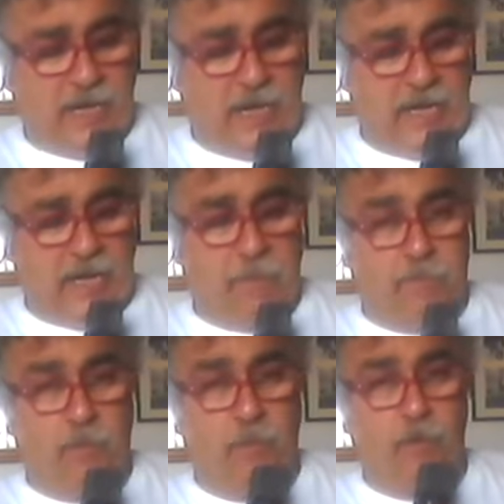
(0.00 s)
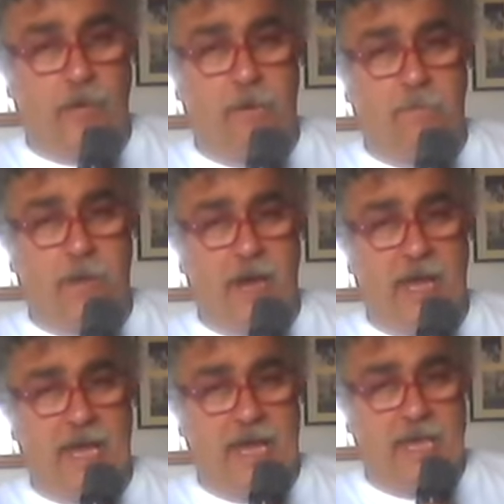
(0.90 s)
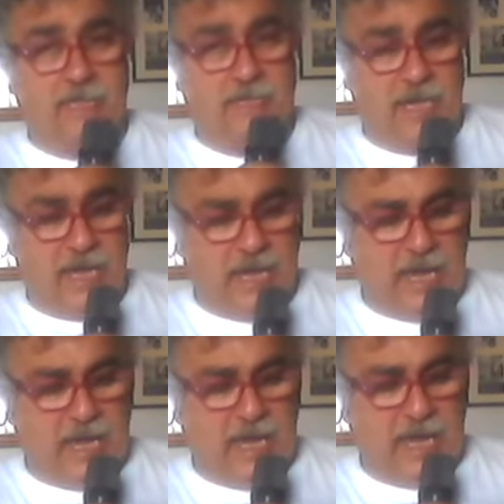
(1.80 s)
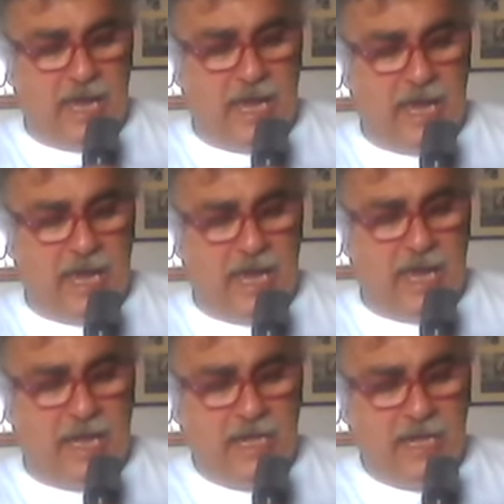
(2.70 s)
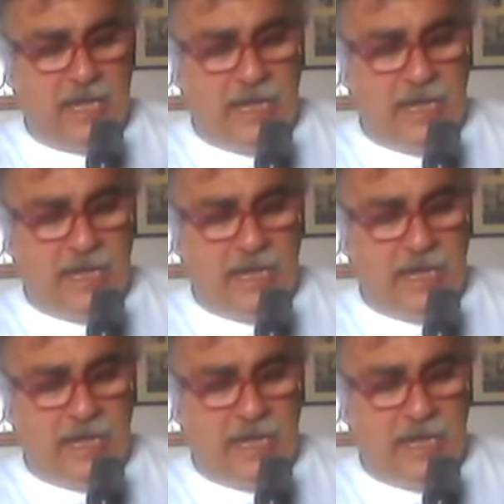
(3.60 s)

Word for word: e neppure il paese,